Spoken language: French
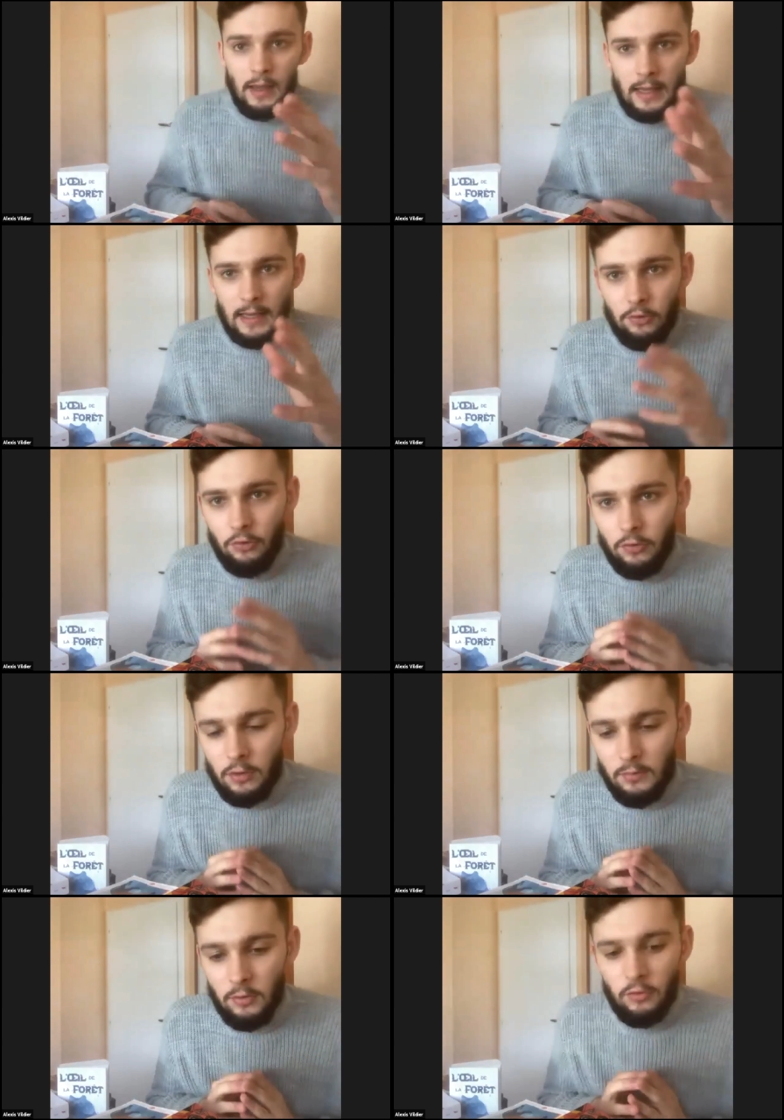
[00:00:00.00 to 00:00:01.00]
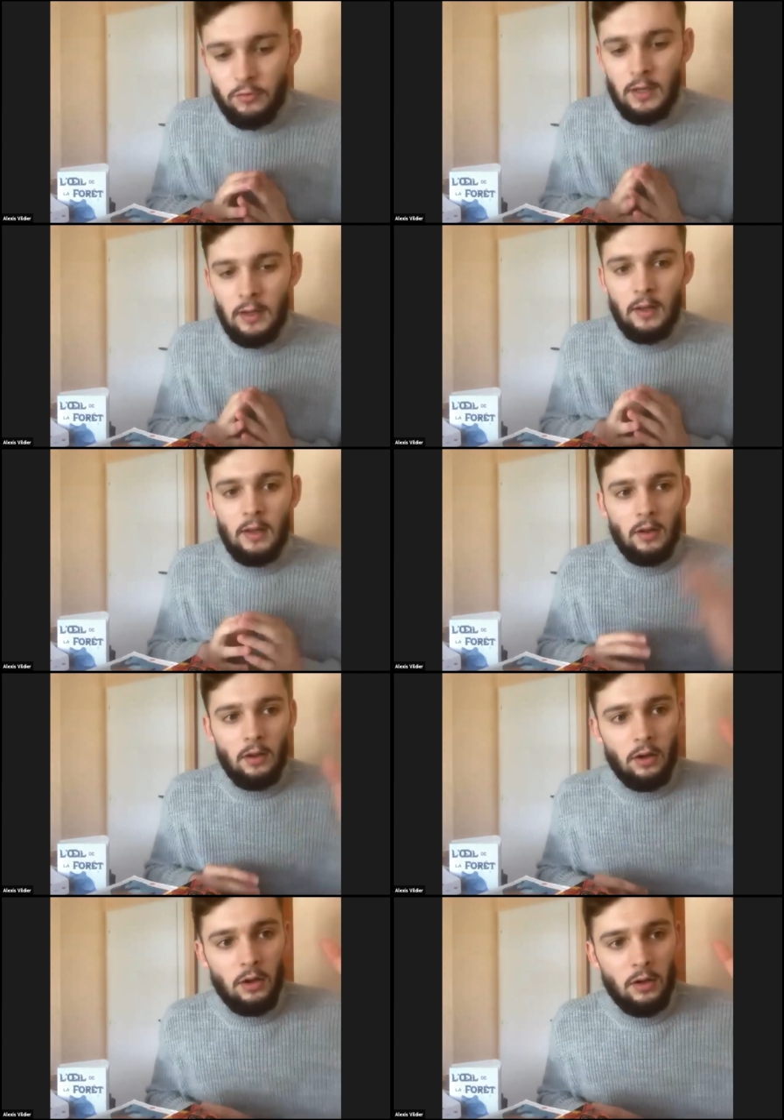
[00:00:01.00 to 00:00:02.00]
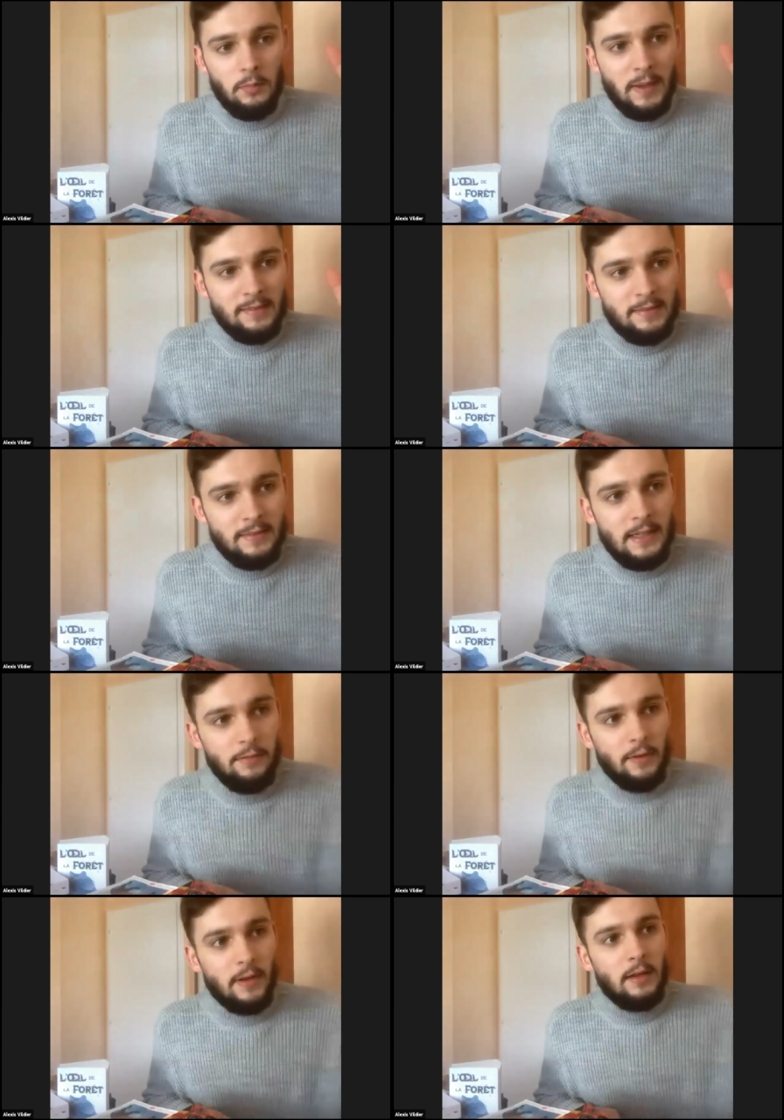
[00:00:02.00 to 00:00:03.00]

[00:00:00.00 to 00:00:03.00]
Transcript: Et justement, tu vois, euh, bah, Steve,